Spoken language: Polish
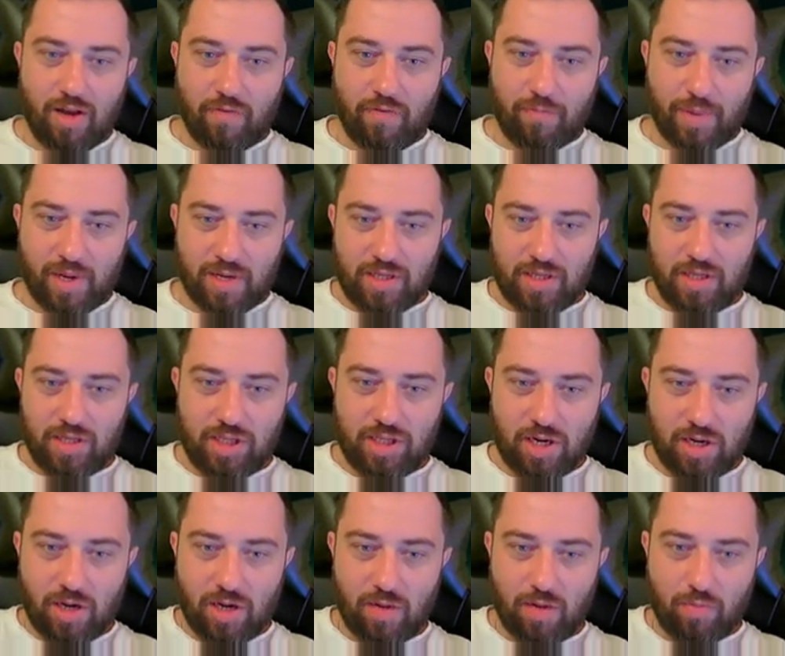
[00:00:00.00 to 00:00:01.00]

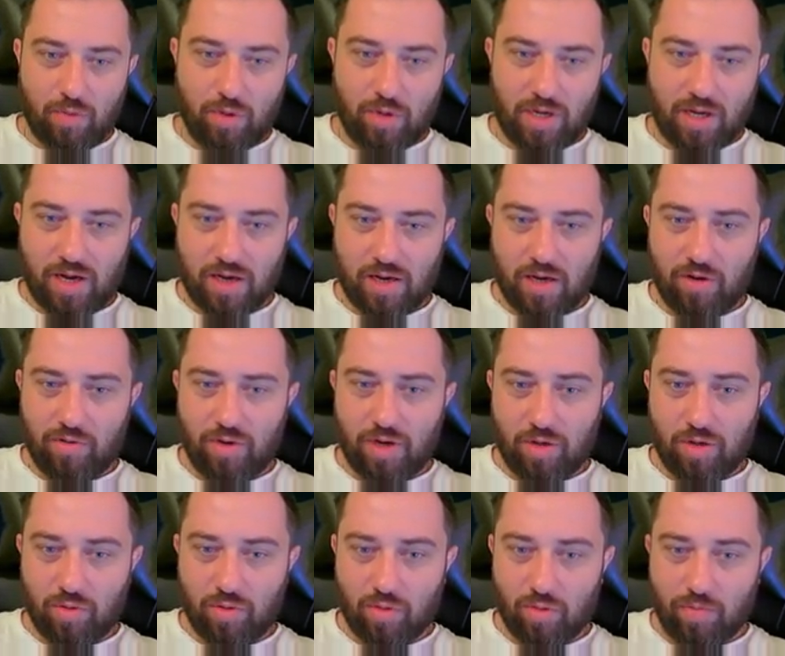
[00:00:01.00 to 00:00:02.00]
wpadnijcie na mój kanał na
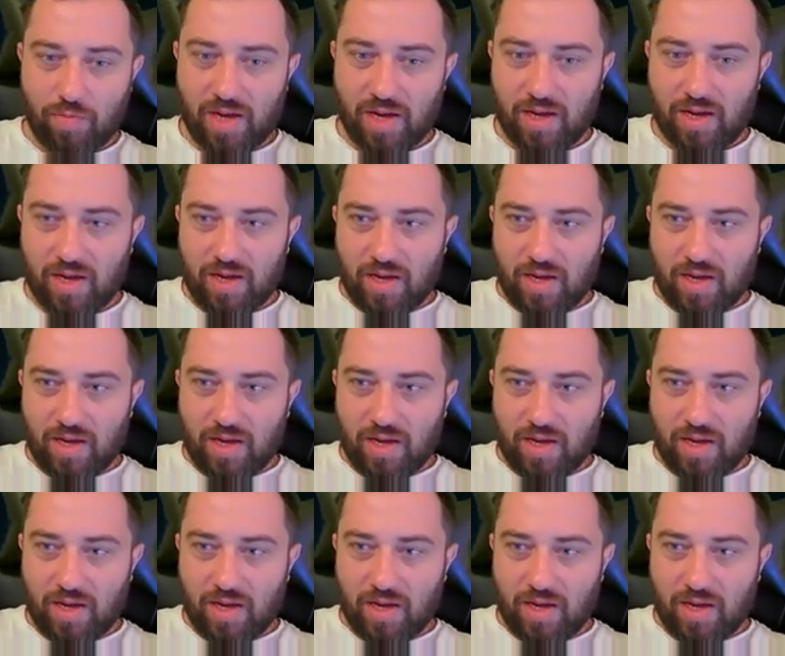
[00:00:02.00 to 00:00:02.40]
YouTubie.